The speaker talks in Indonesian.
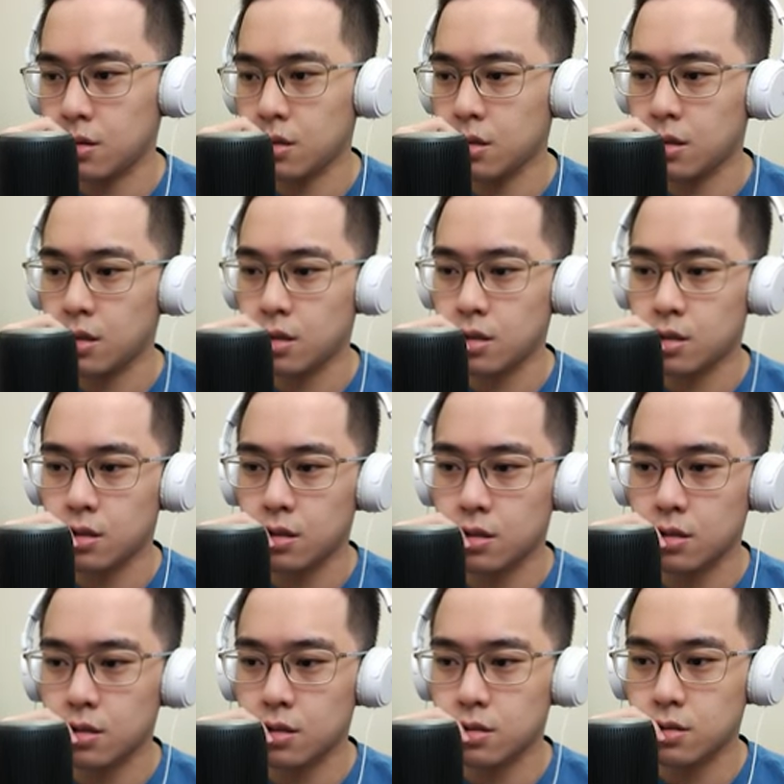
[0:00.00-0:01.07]
uh,
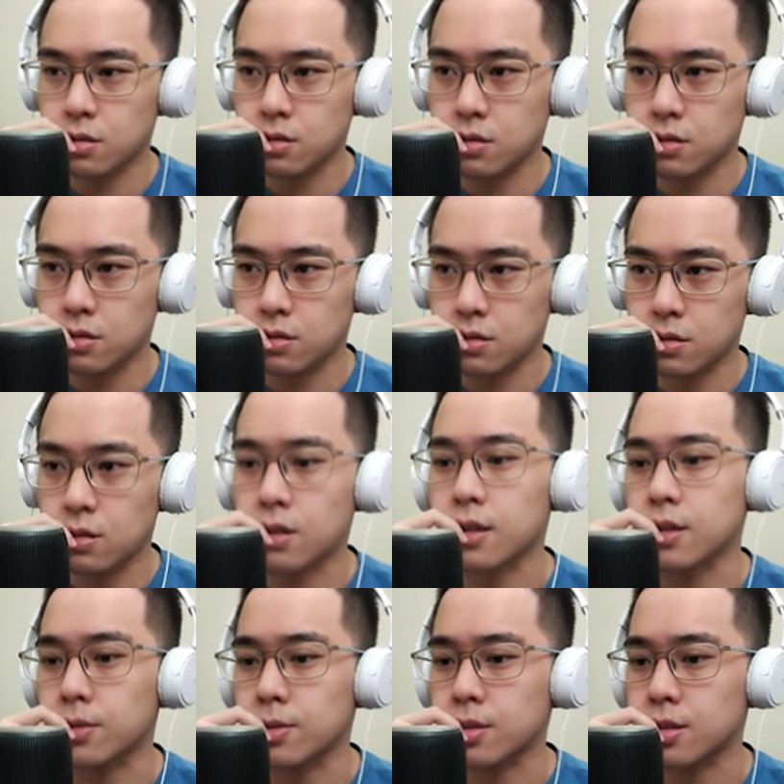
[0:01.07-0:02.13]
oke
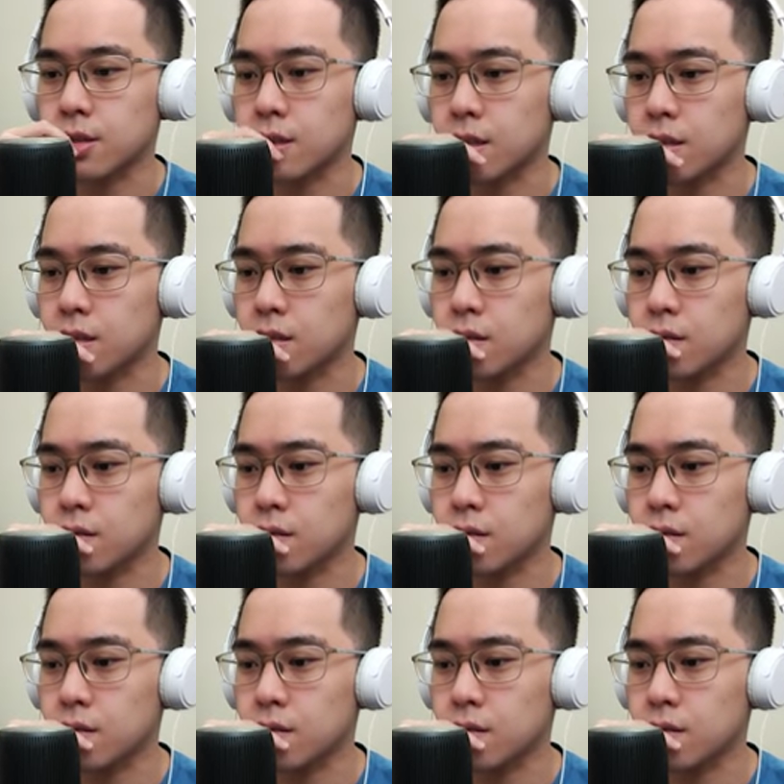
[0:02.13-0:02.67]
okay, switch card